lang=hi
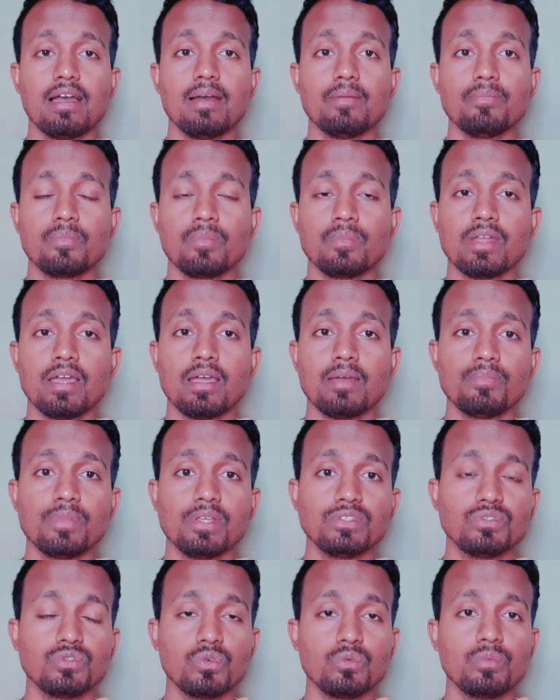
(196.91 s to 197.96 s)
अपना अपना
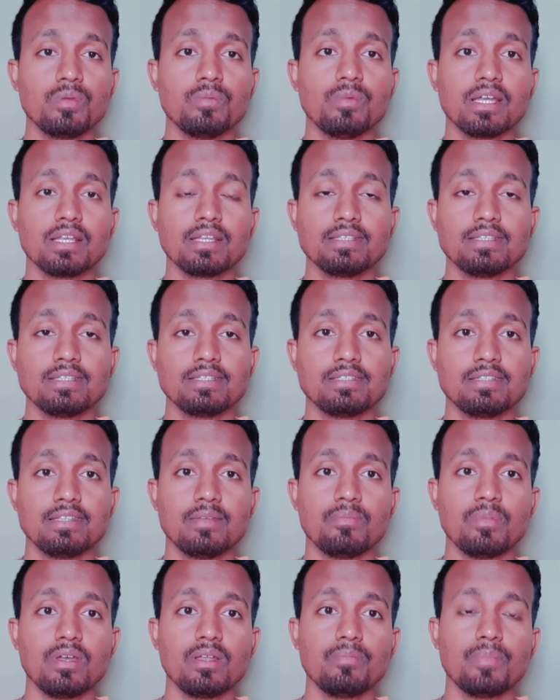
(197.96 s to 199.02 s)
जो भी बांग्लादेश
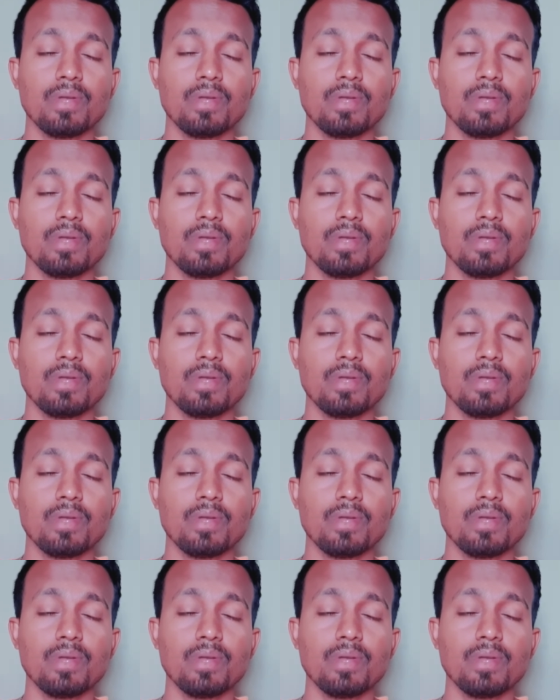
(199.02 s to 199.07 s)
नेपाल